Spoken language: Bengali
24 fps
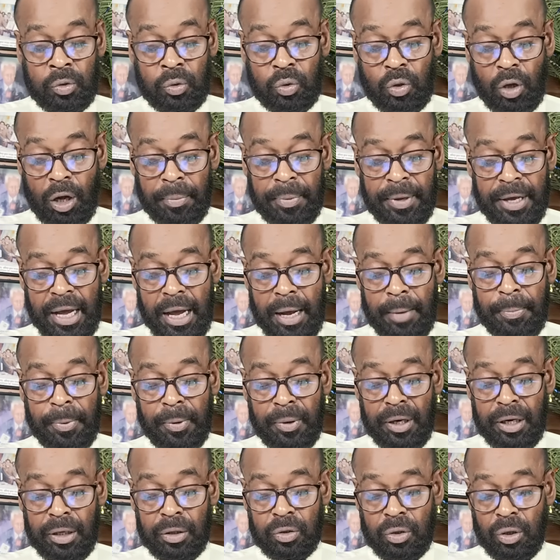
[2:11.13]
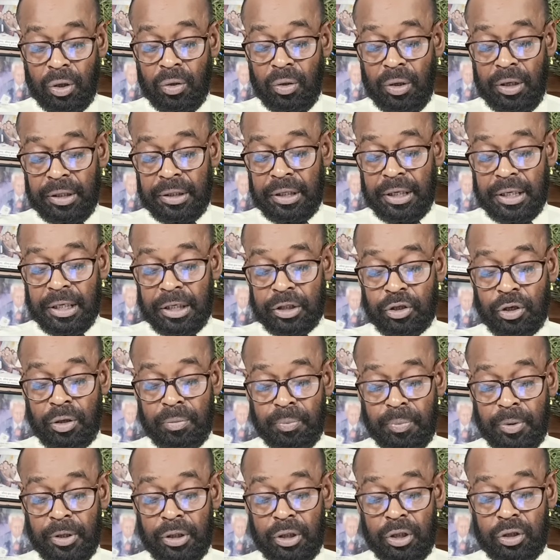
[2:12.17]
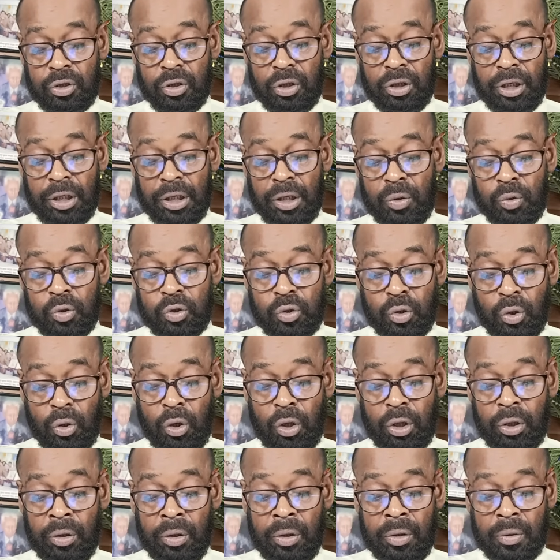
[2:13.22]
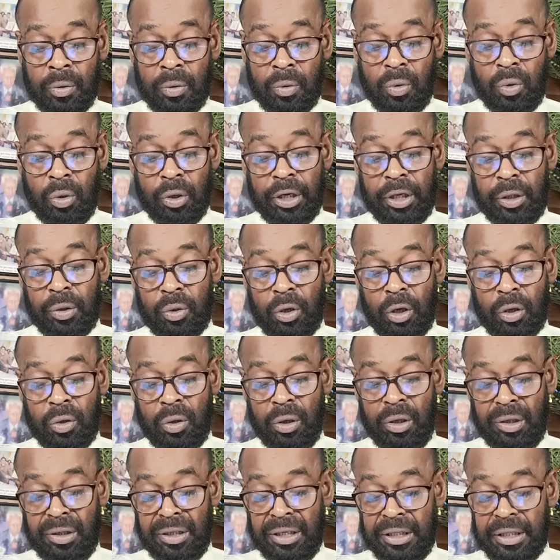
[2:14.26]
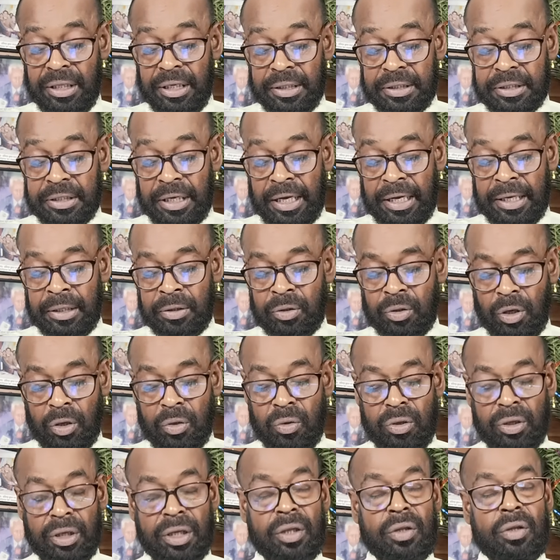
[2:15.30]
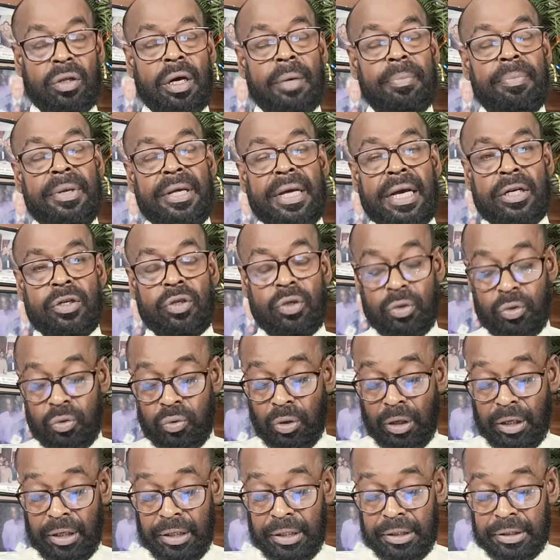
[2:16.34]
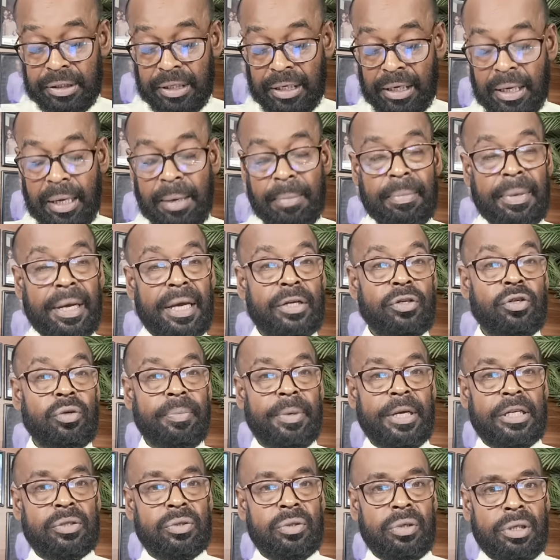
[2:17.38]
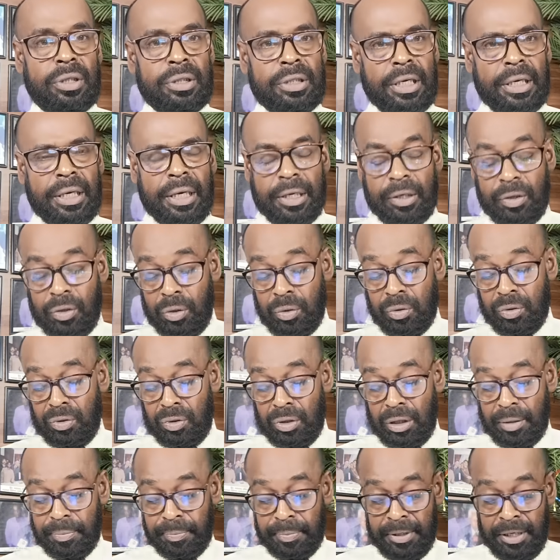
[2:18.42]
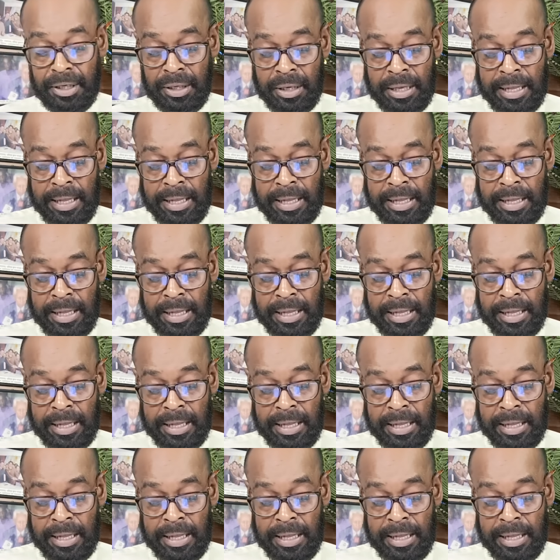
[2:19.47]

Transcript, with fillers: তবে আপনার দখলে থাকা সম্পত্তি যদি কেউ জোর করে দখল নিতে চায় তখন কিন্তু আপনি একশো চুয়াল্লিশ ধারা বা একশো পাঁচচল্লিশ ধারা এটাও কিন্তু আপনি